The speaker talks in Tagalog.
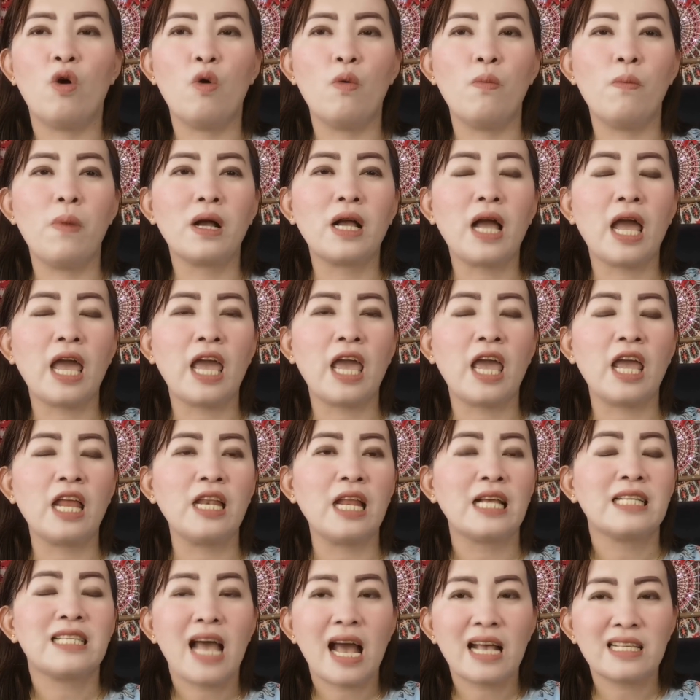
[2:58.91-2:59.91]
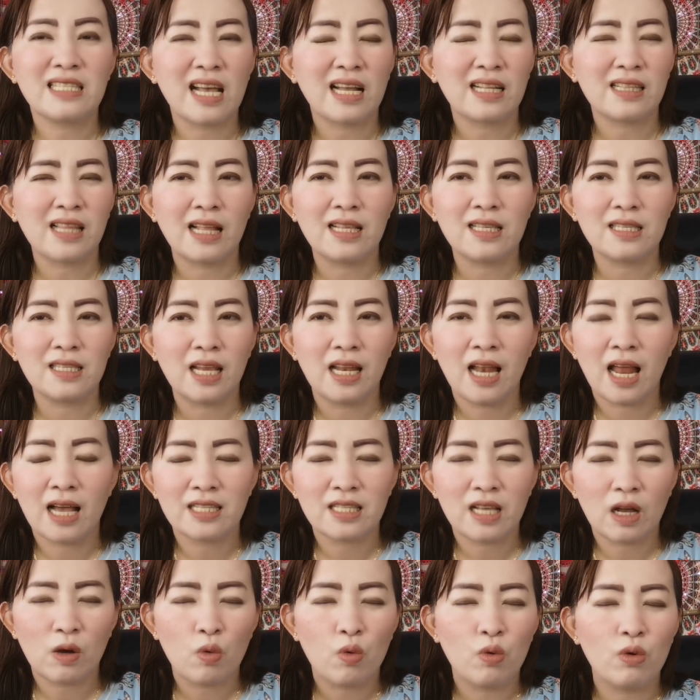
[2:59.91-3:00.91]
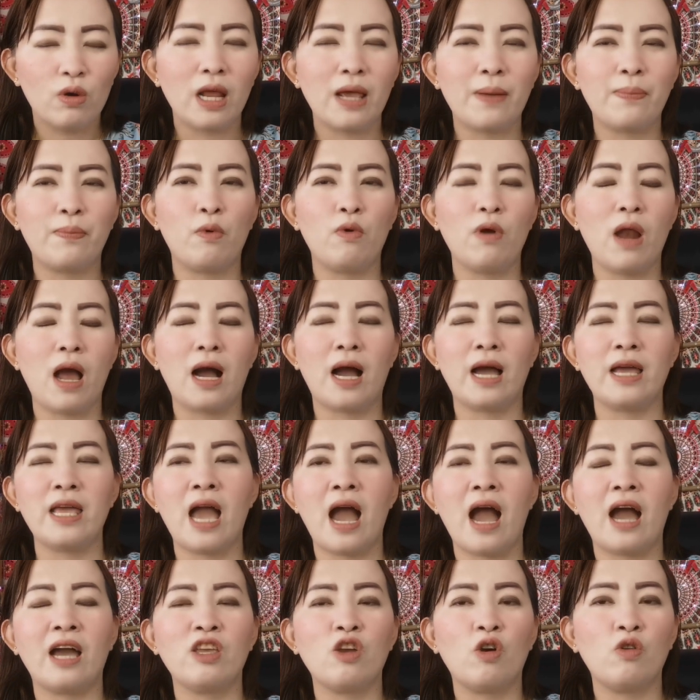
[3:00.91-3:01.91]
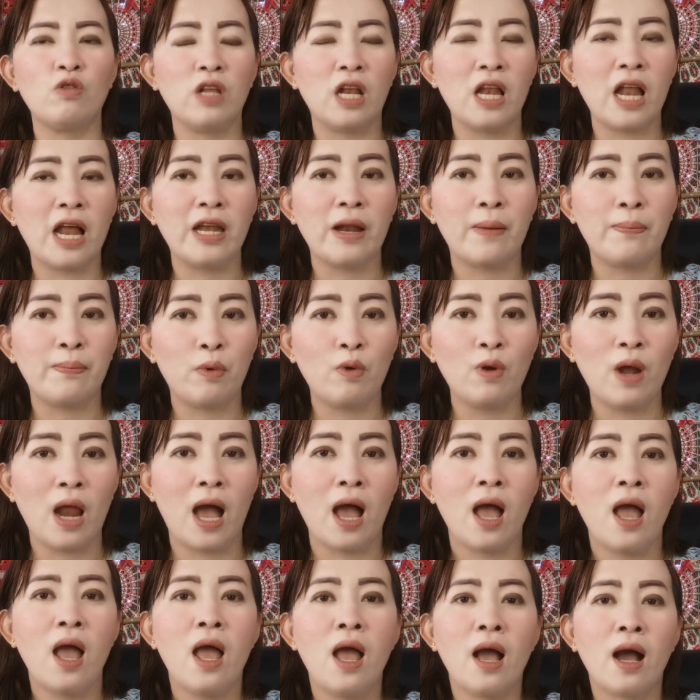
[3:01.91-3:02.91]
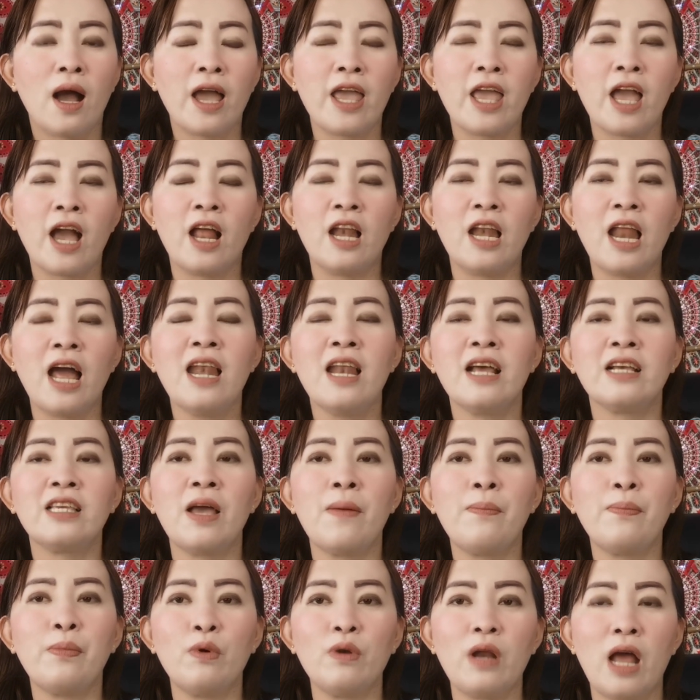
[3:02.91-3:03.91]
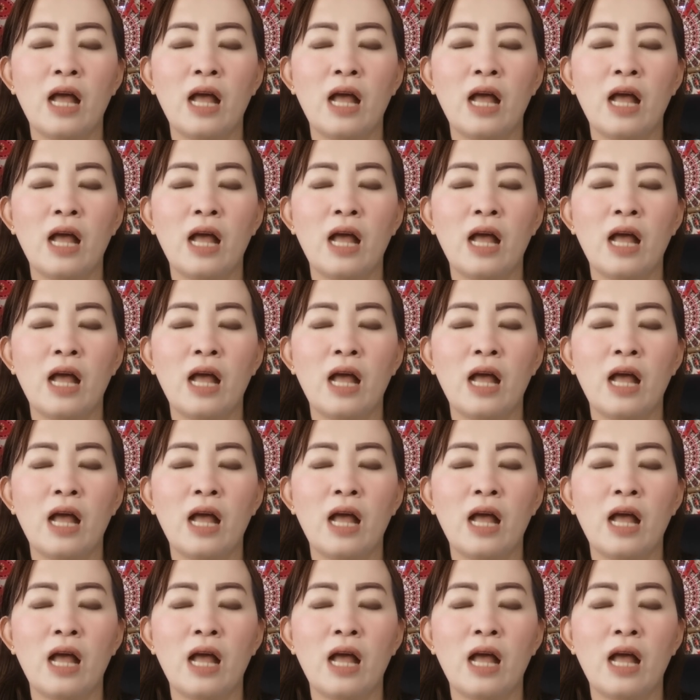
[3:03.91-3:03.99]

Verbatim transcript: Kumbaga eh, nasasaktan sila sa kulay pula kaya ayaw nila ng pula. Kaya lalagyan po